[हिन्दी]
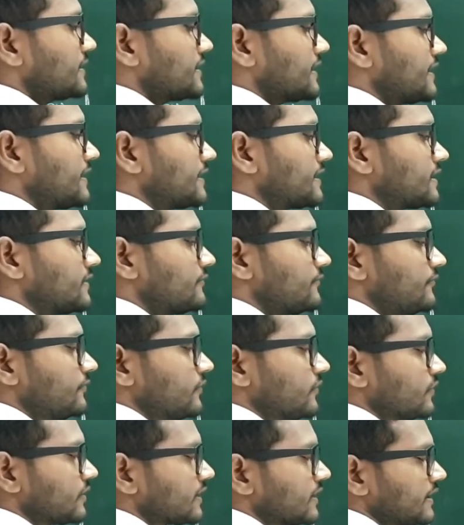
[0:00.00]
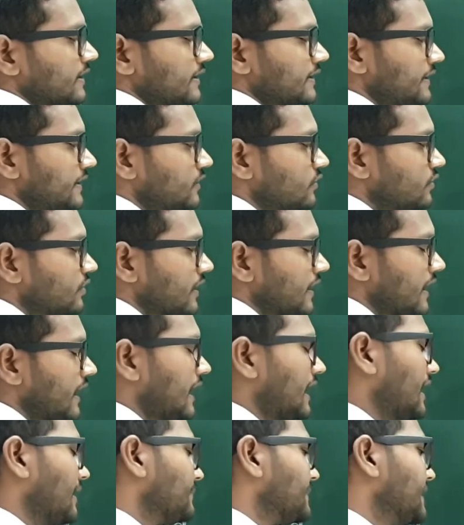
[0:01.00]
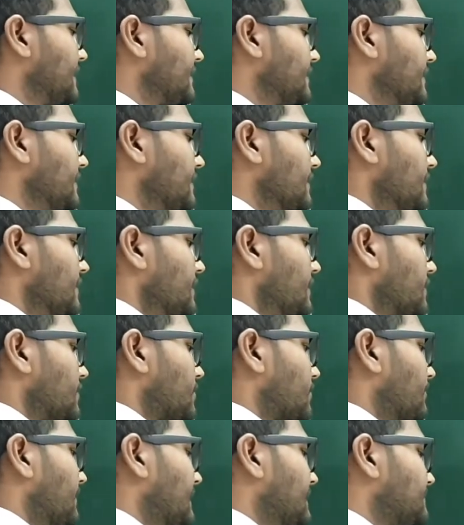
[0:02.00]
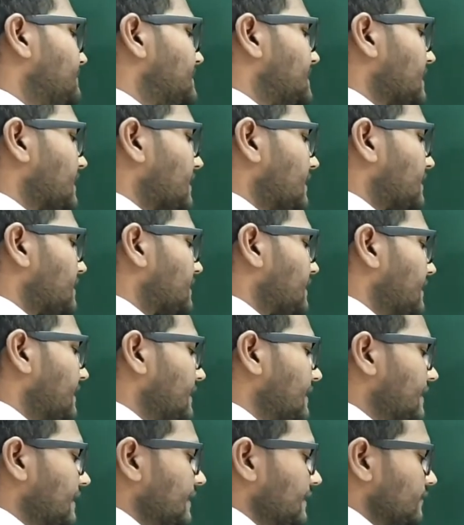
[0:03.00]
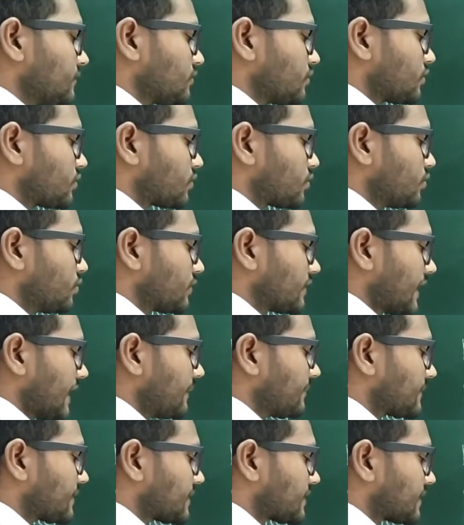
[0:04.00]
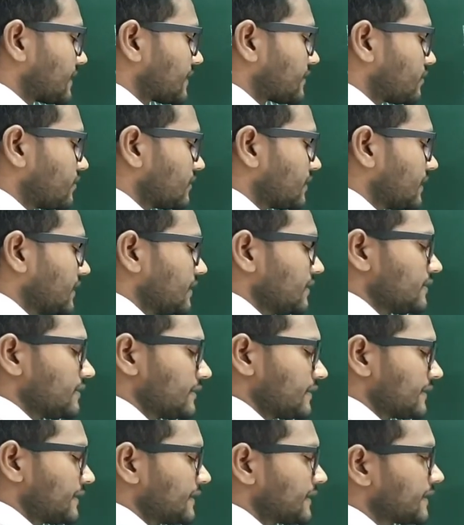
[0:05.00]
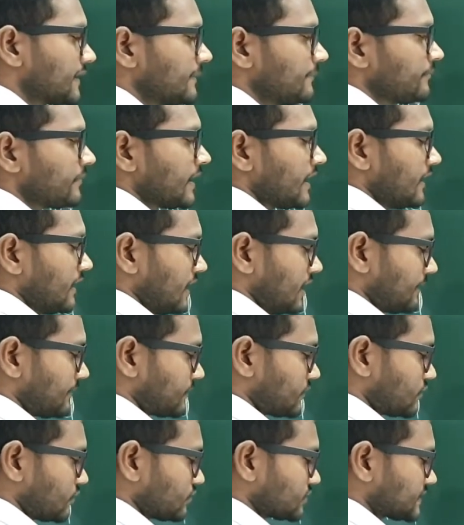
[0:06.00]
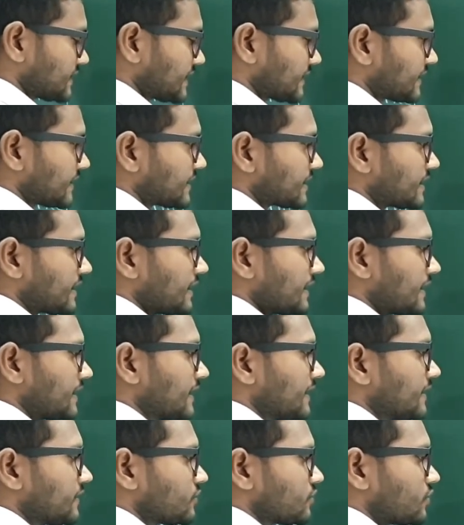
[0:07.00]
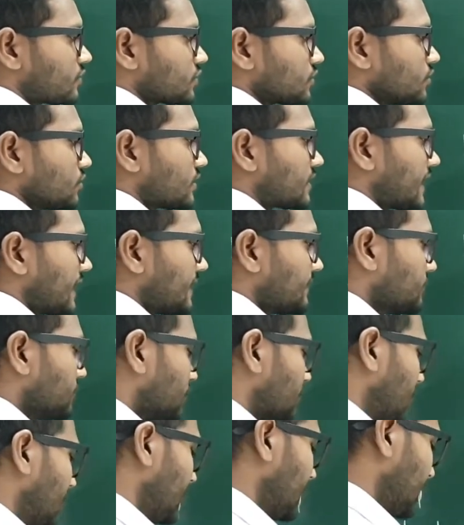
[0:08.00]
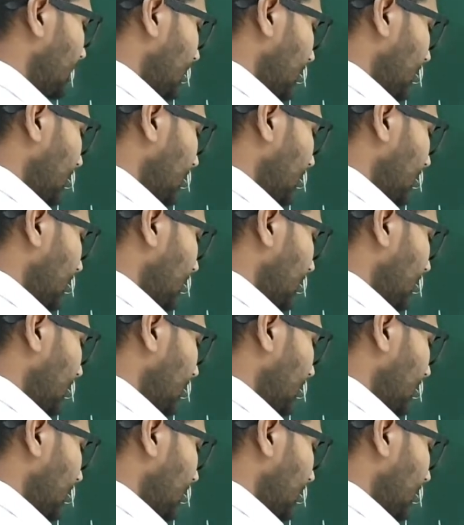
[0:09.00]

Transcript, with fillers: यानी कि फोर ये हो गया अब देखिए ट्वेल्व से कट करेंगे तो टू टाइम कट होगा ठीक है अब टू से कट करेंगे तो टू टाइम होगा